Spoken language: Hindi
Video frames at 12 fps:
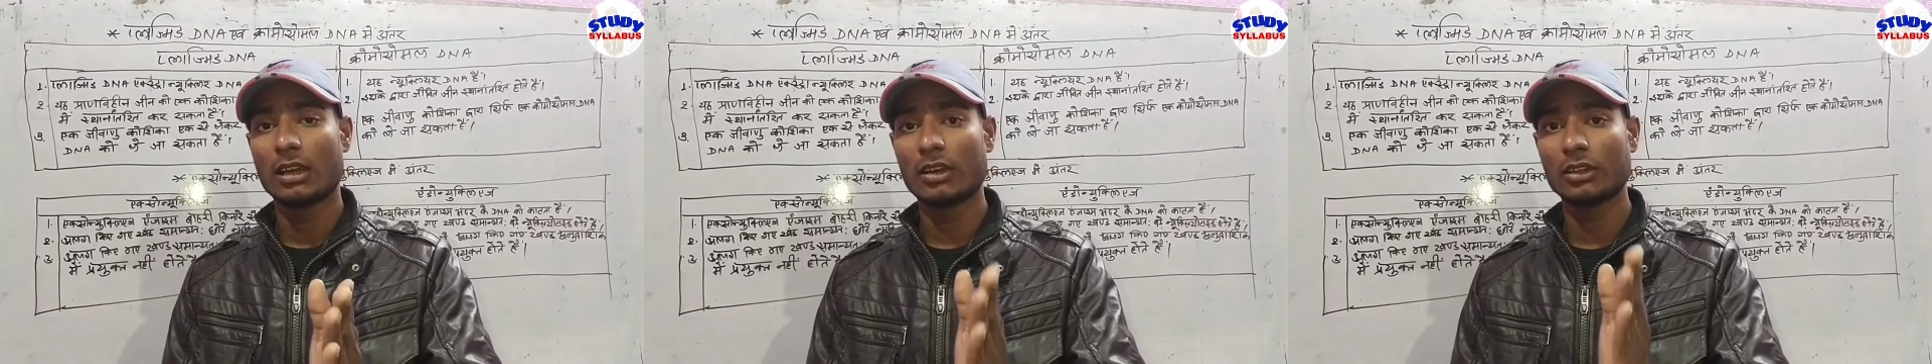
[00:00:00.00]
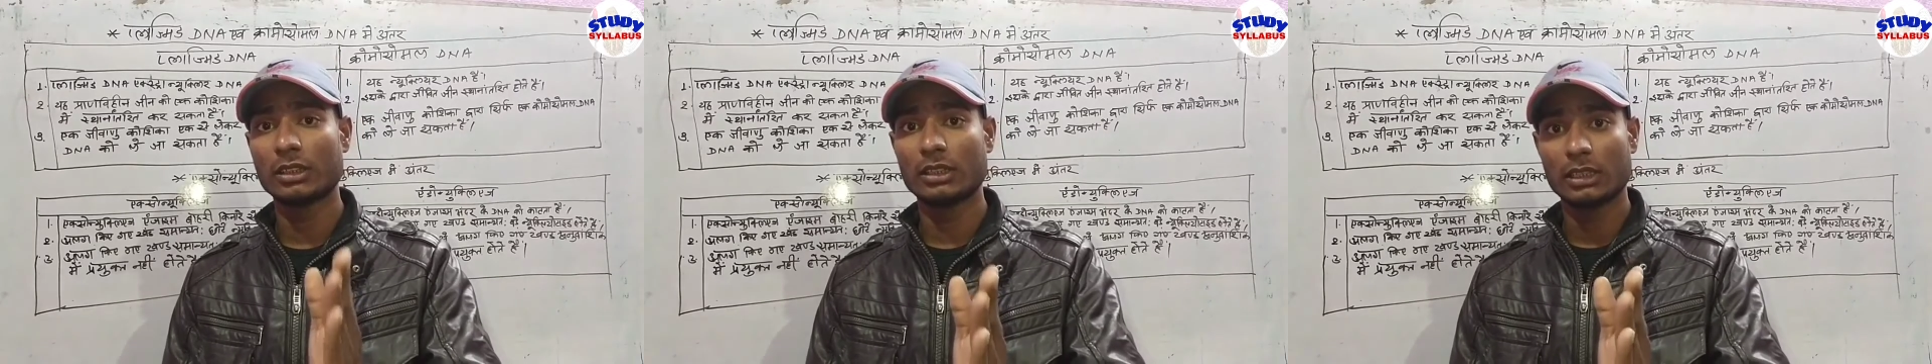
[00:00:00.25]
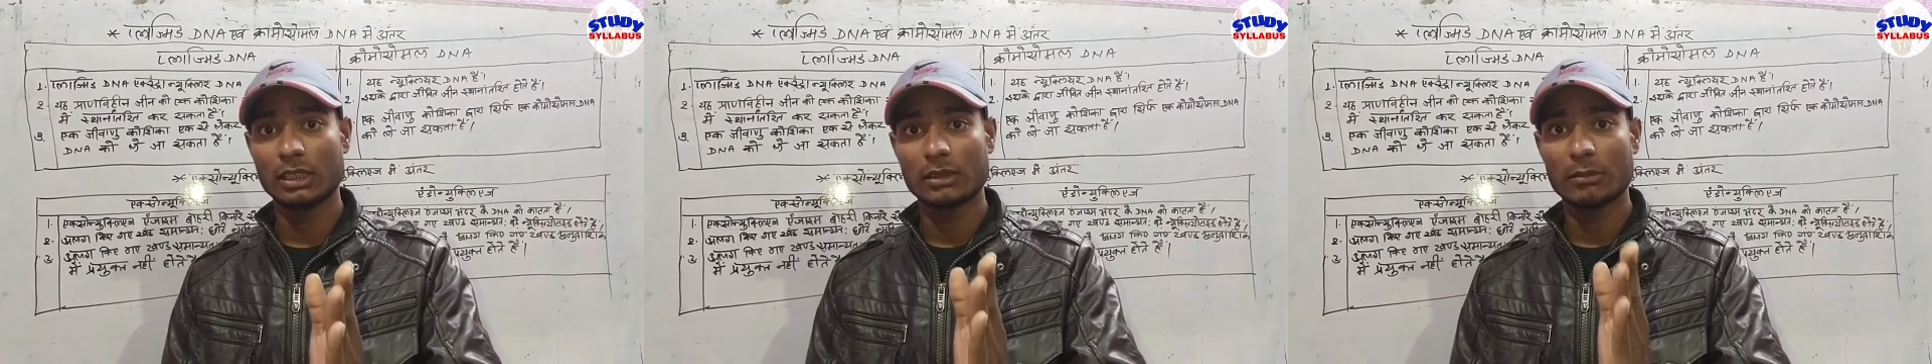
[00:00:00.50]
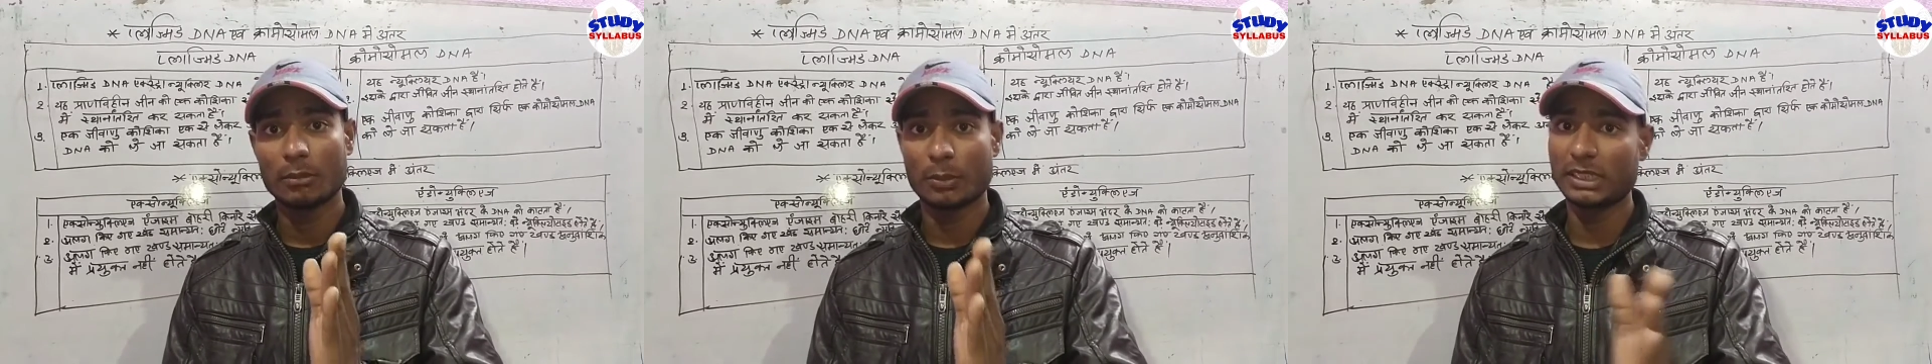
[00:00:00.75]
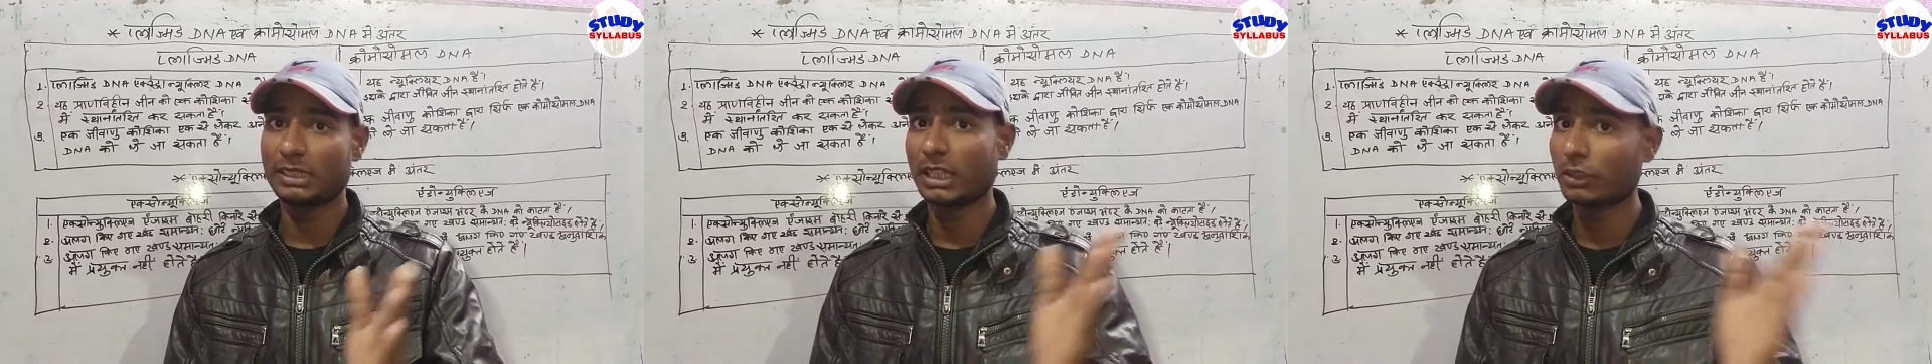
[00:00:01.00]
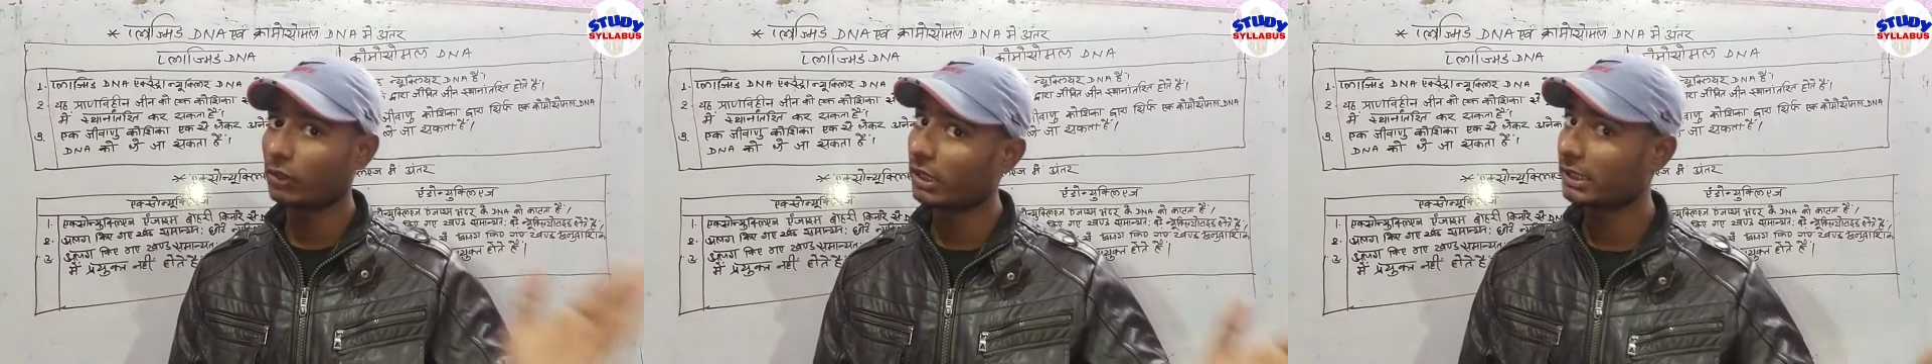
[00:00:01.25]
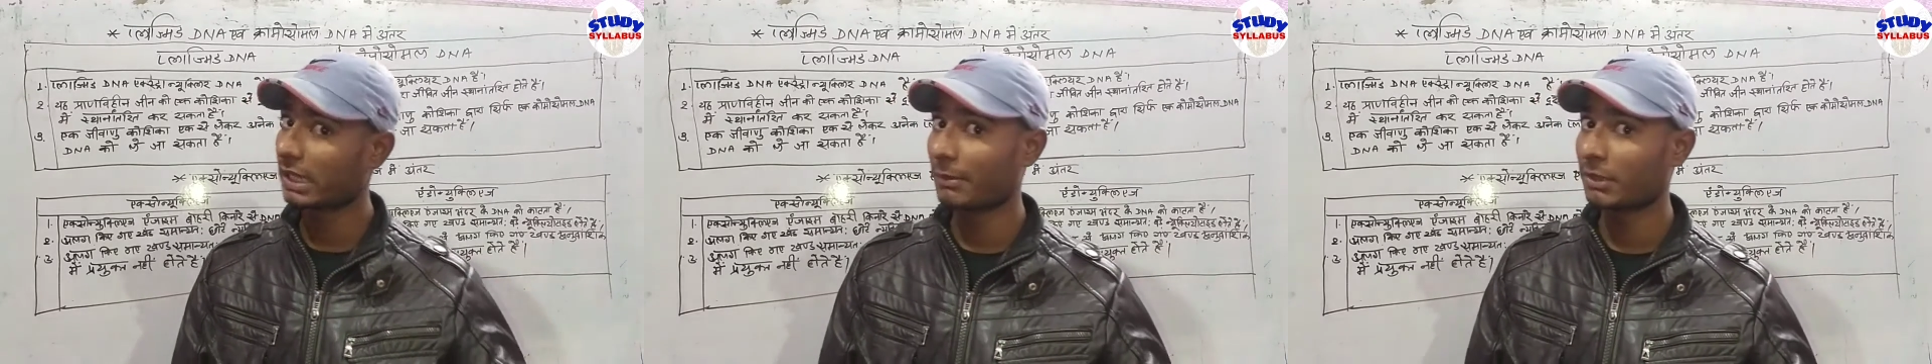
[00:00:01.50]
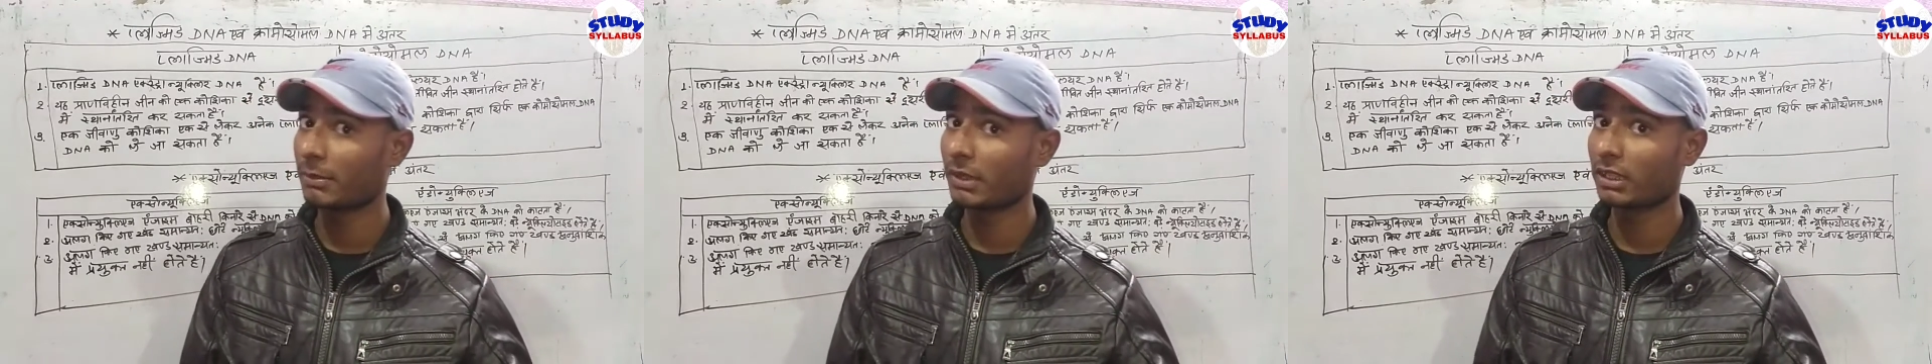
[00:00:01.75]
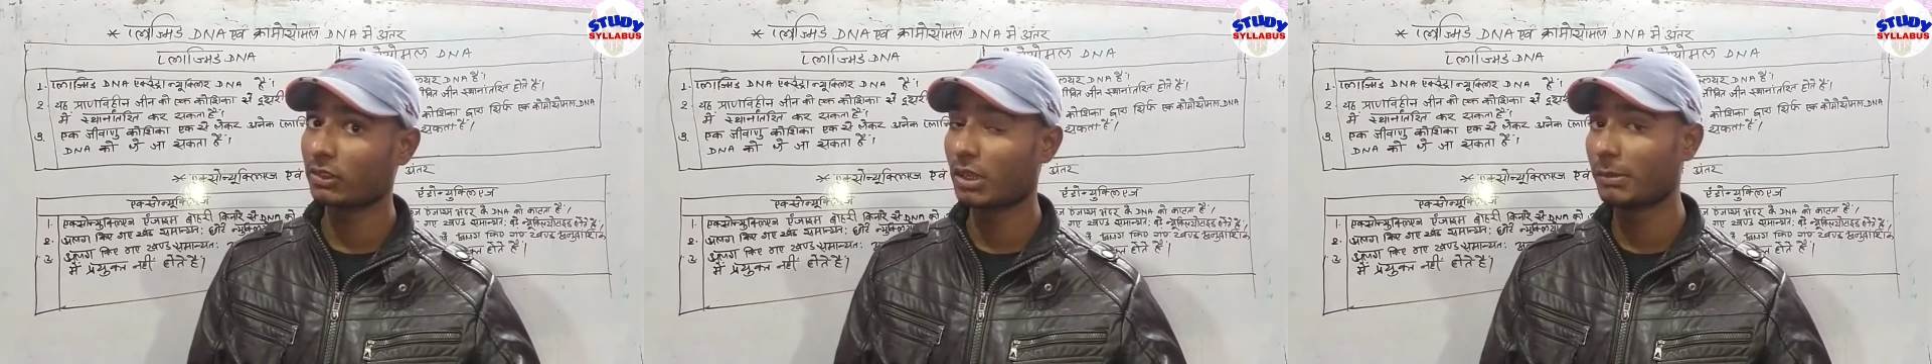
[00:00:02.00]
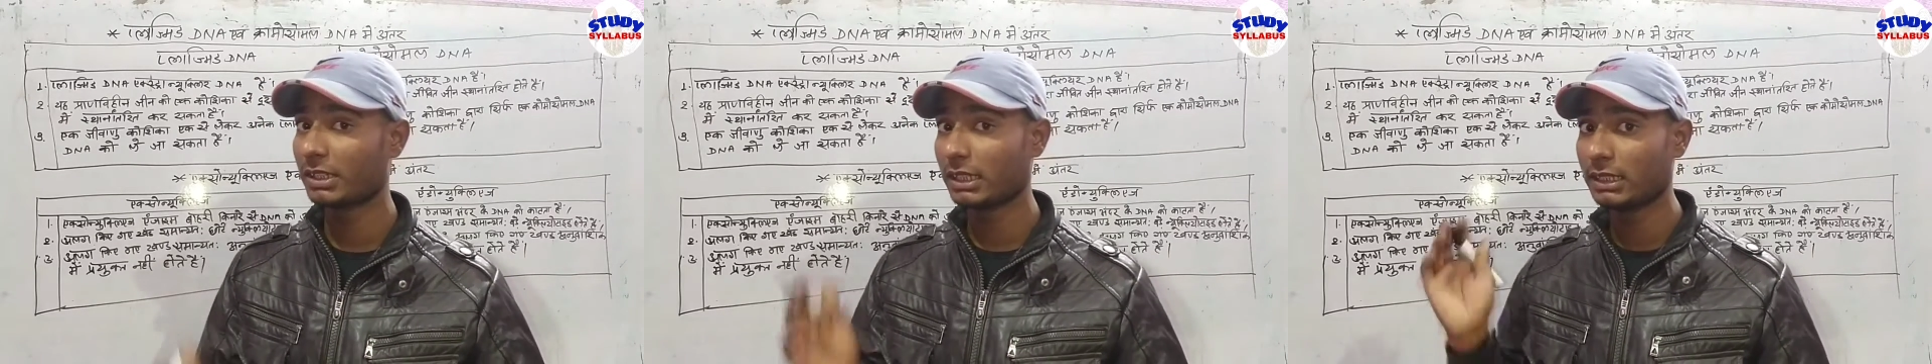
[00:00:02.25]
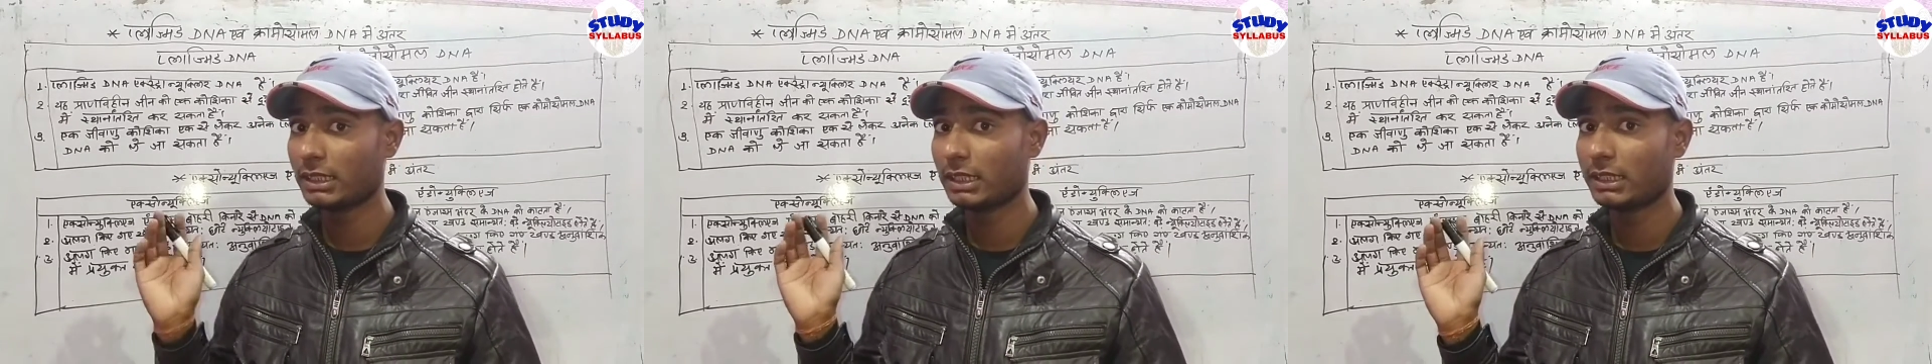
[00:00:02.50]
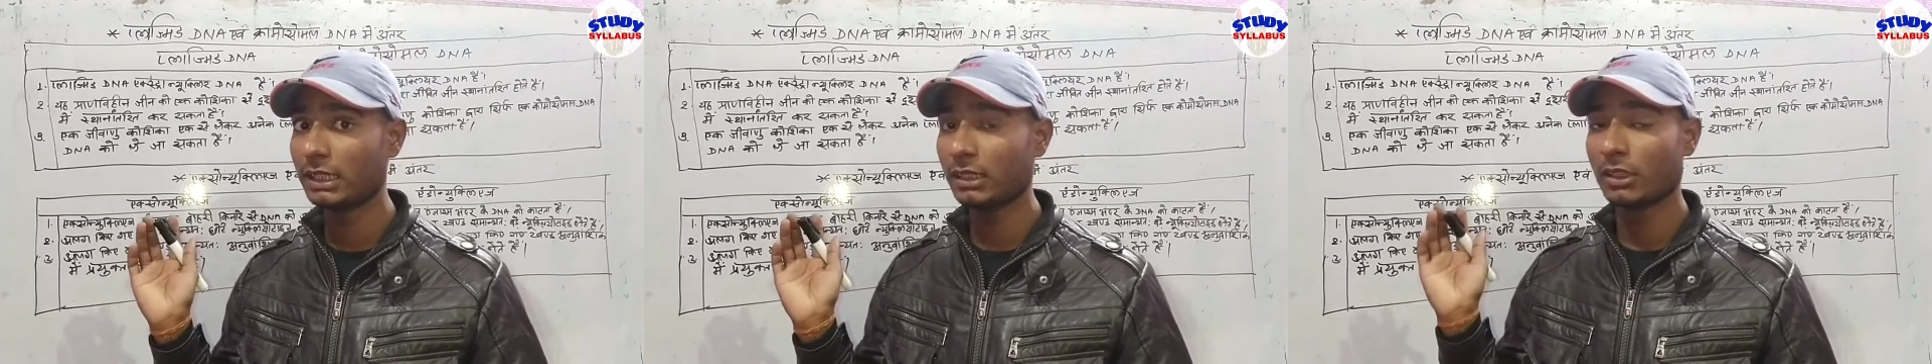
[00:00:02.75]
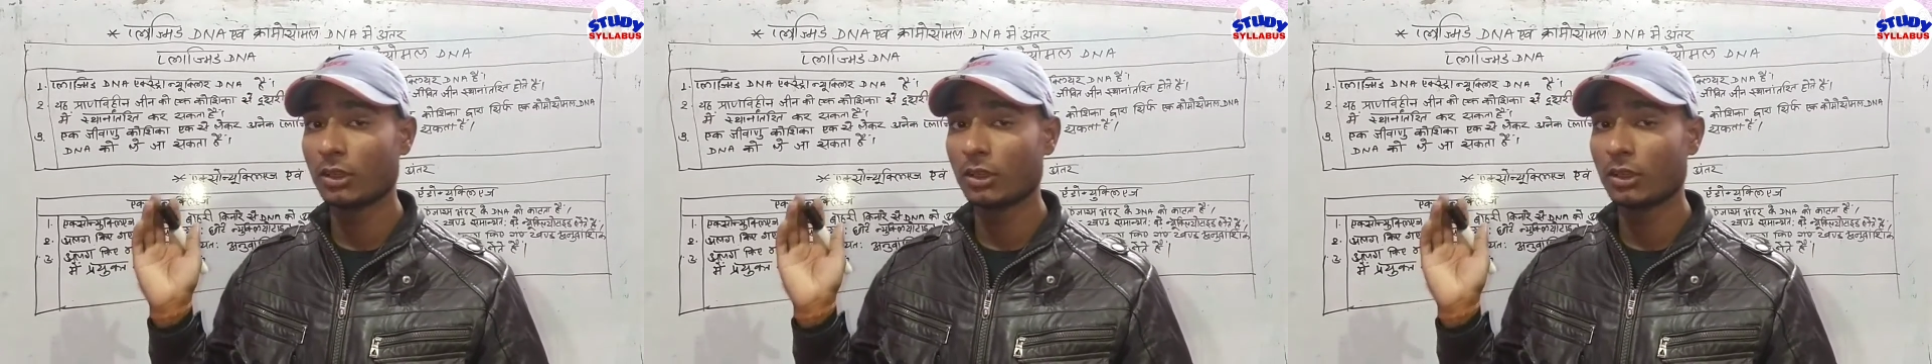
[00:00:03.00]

और परीक्षा जो है सामने में है तो हमें जल्दी जल्दी